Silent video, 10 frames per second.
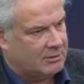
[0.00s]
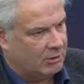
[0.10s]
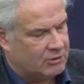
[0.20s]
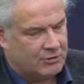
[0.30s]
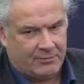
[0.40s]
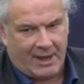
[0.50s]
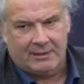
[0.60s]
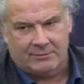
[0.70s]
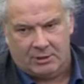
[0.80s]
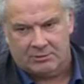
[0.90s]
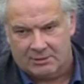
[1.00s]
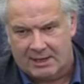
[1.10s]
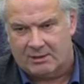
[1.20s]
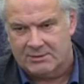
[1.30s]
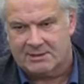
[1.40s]
deutschen Verantwortung
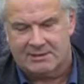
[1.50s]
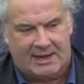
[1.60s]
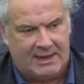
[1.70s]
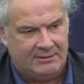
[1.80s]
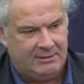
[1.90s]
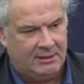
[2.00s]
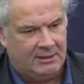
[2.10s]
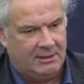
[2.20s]
herausgetan,